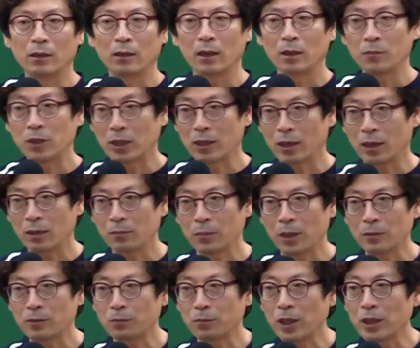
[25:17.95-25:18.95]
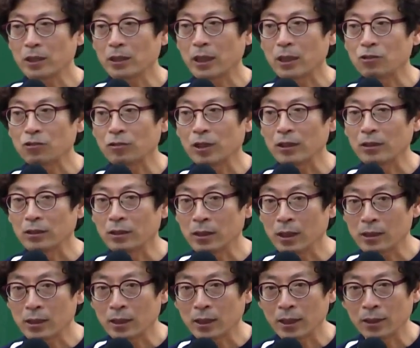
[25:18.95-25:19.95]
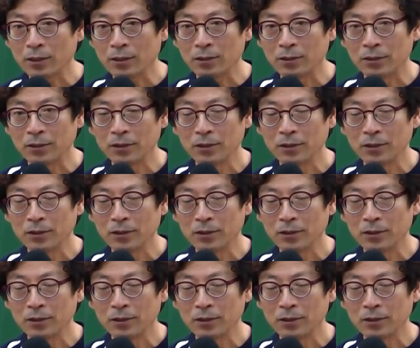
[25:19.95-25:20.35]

합니까? 필지 개수가 늘어나잖아요.